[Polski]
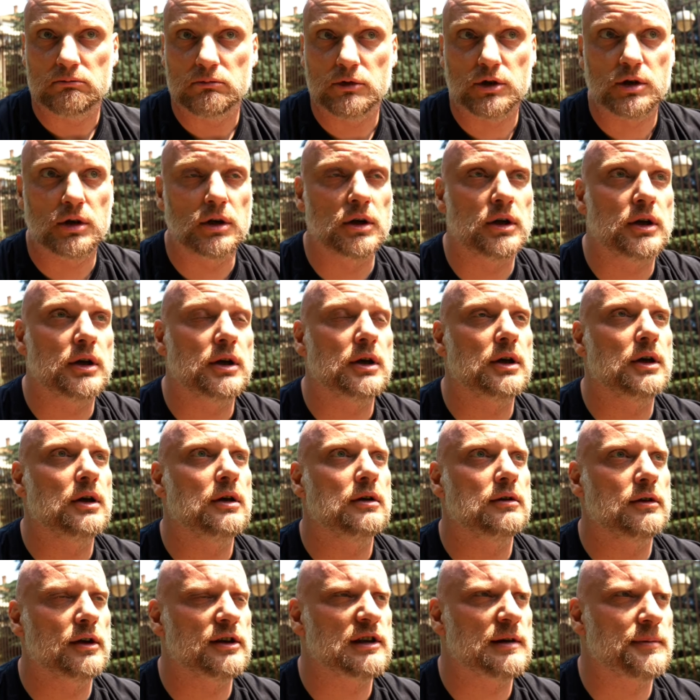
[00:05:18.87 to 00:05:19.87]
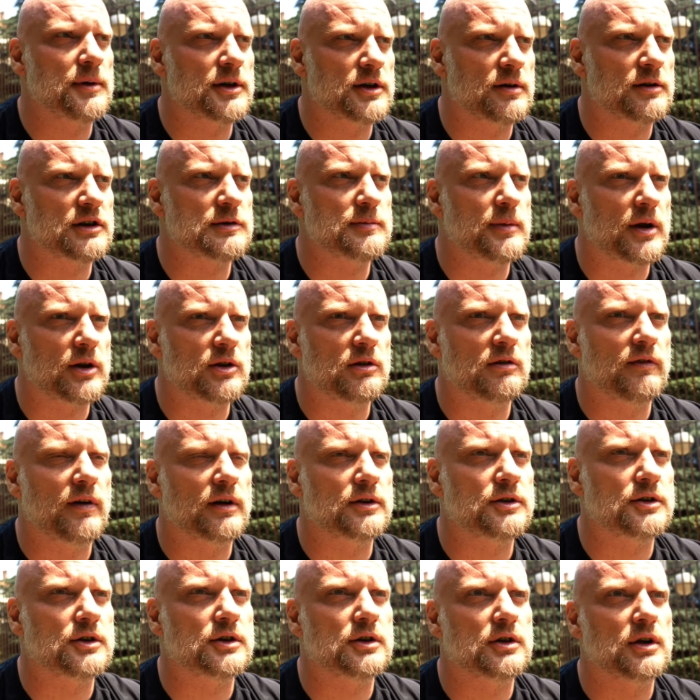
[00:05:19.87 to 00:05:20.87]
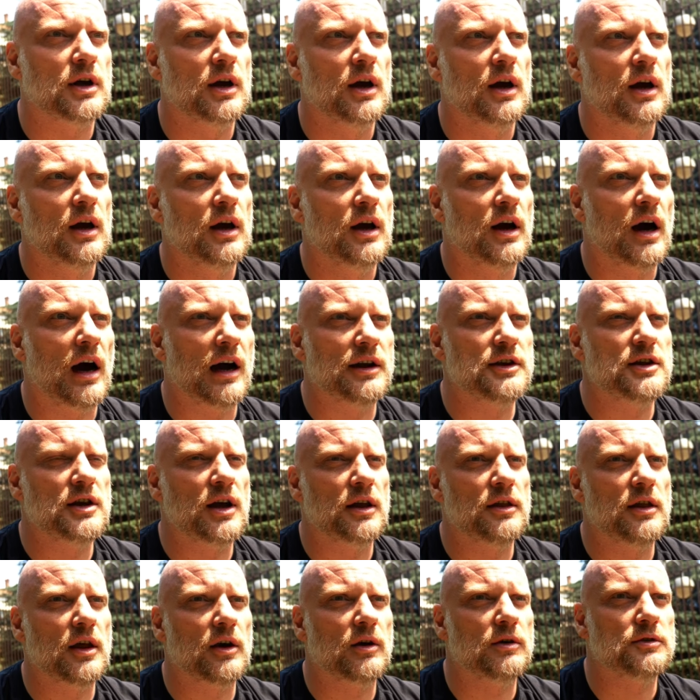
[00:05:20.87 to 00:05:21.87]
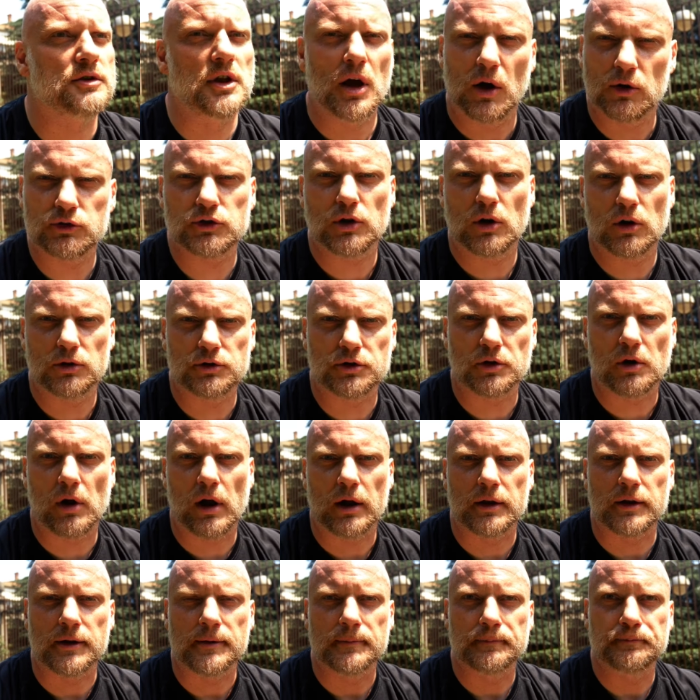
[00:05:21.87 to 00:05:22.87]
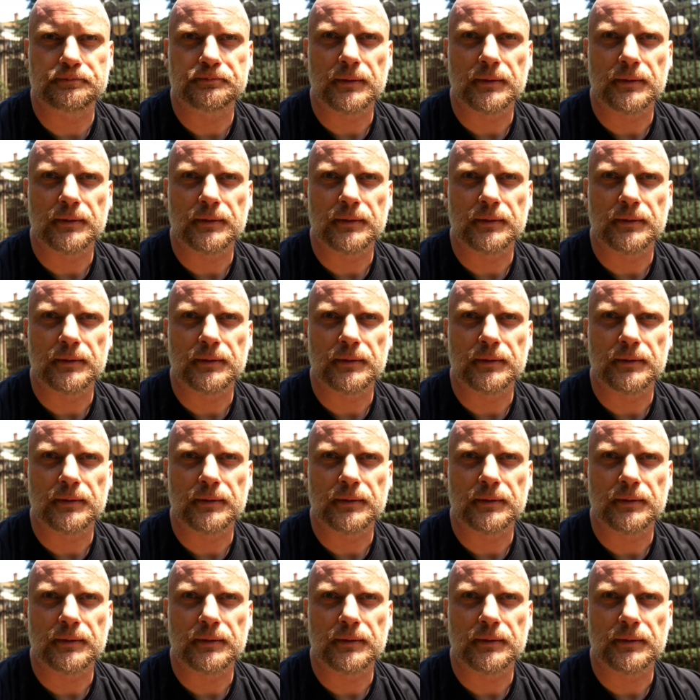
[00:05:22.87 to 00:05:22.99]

czyli nie zamierzam zmarnować ani jednego dnia. O co chodzi, kochani?